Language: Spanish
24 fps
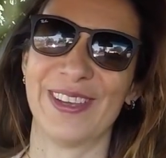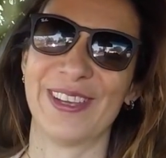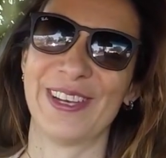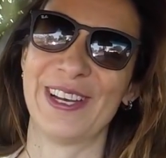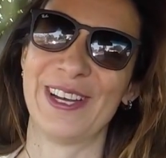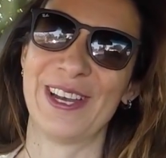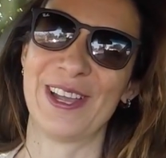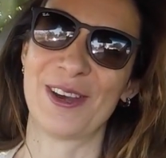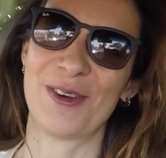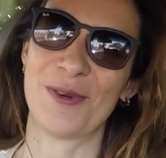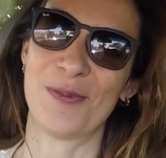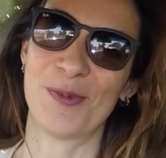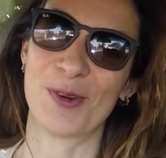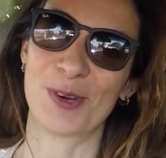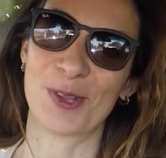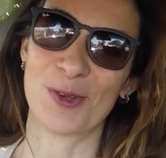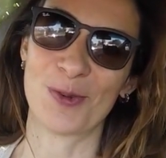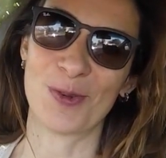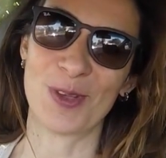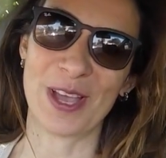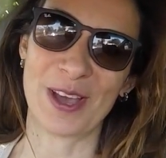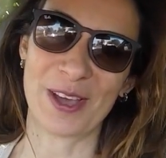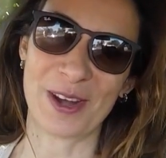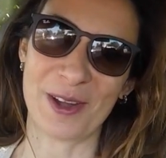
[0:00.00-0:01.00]
en el
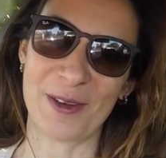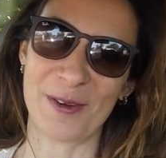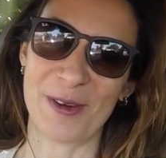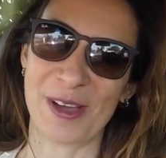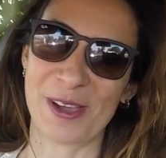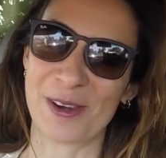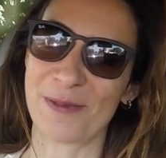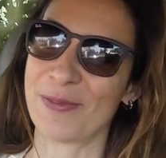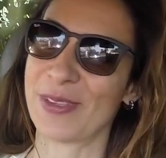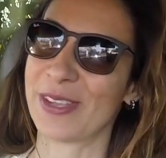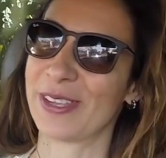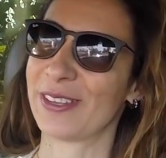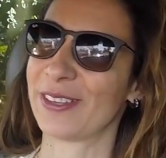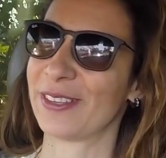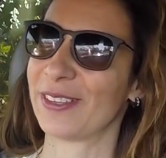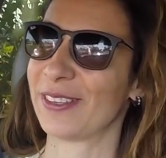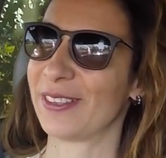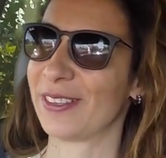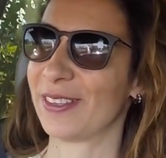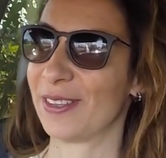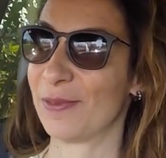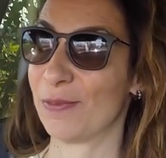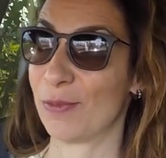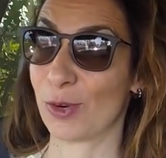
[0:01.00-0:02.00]
aeropuerto voy a grabarme,
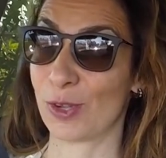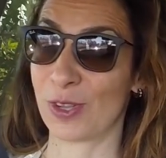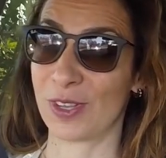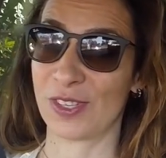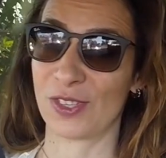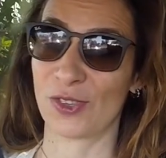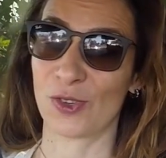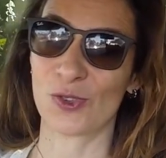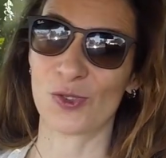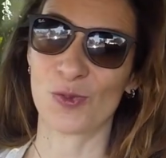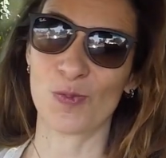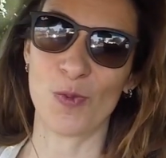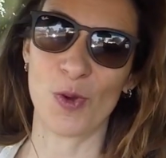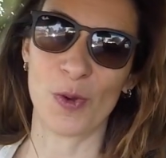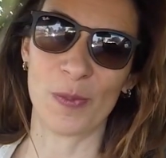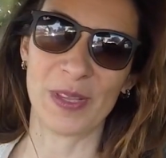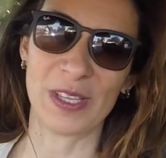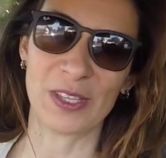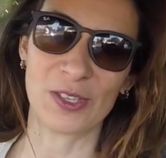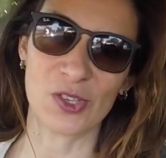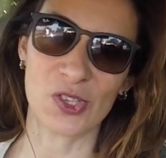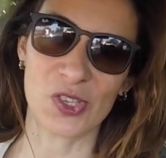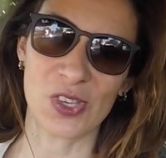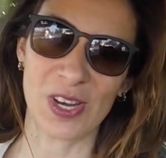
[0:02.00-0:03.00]
porque esos
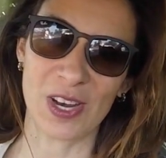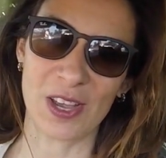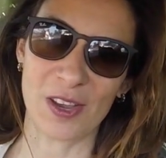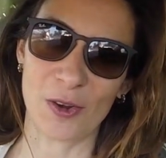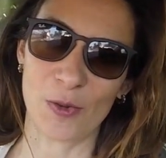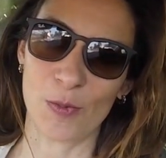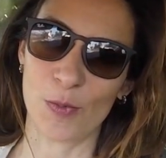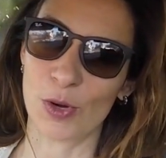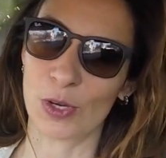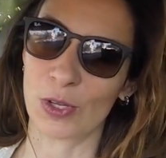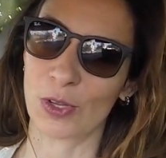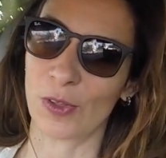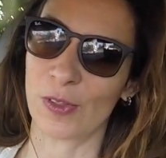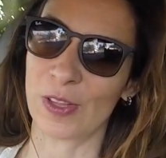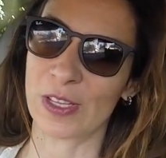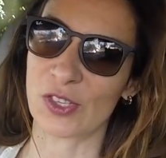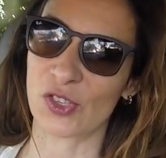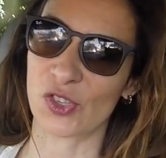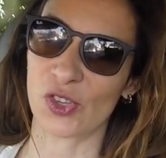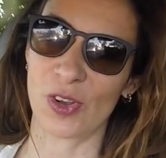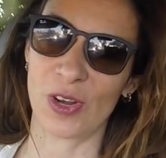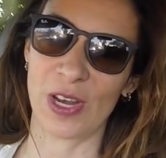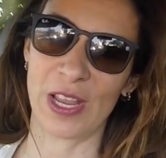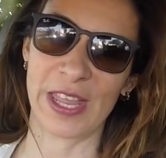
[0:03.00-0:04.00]
momentos del aeropuerto de
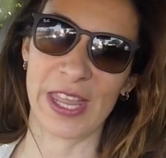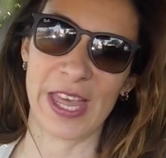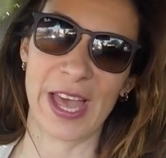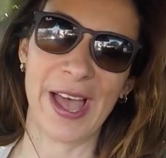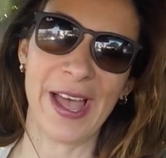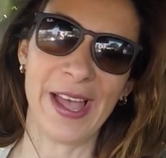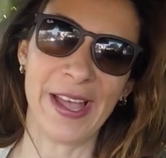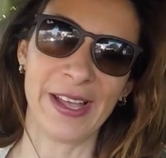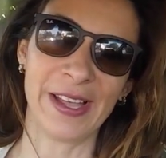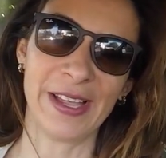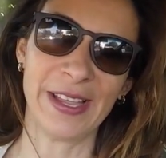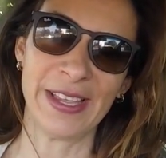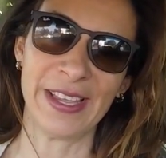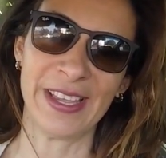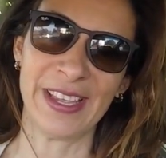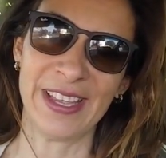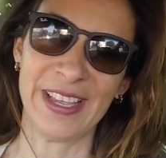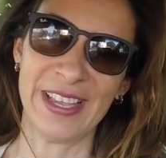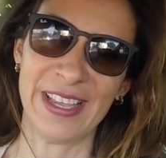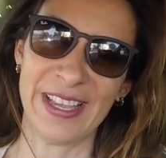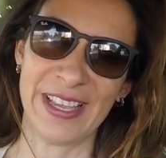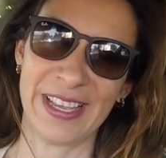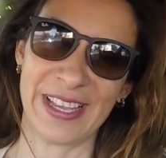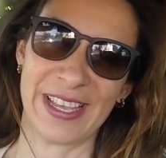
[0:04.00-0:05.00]
soledad,
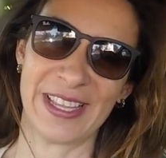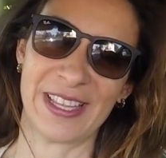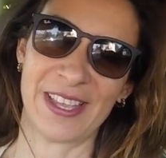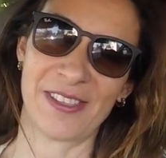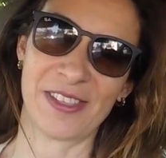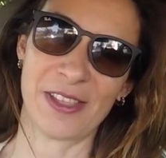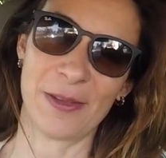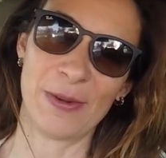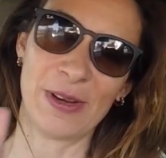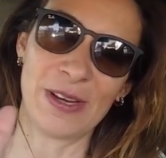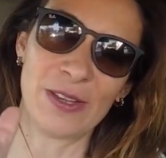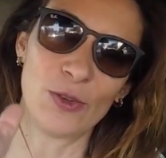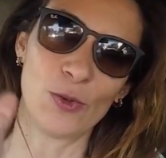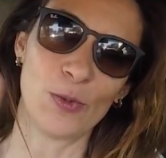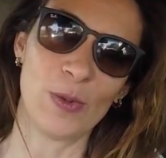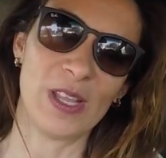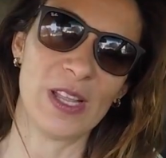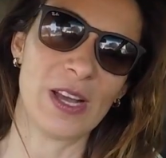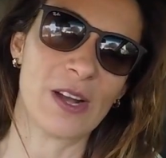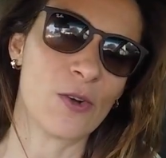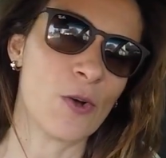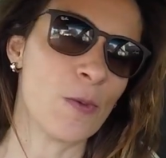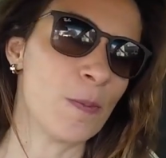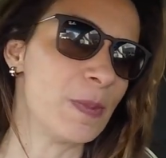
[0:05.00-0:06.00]
que te hace ver tu
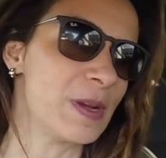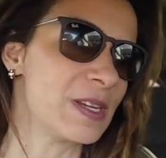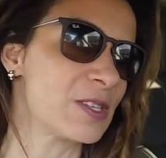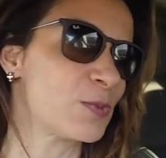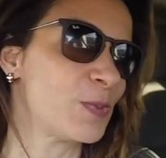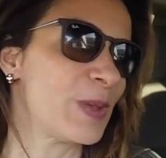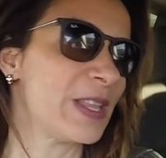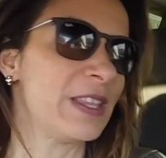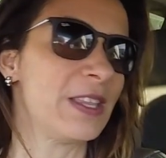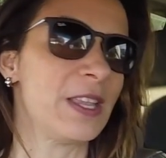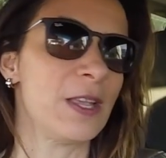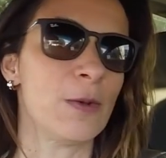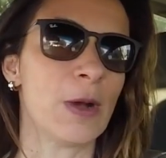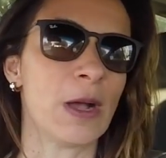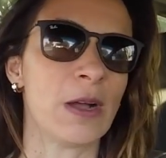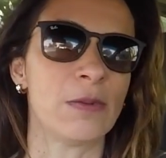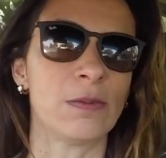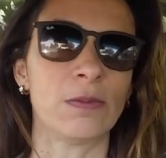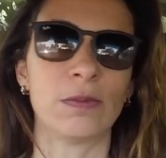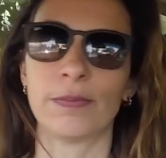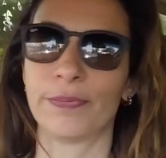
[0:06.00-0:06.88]
vida con perspectiva.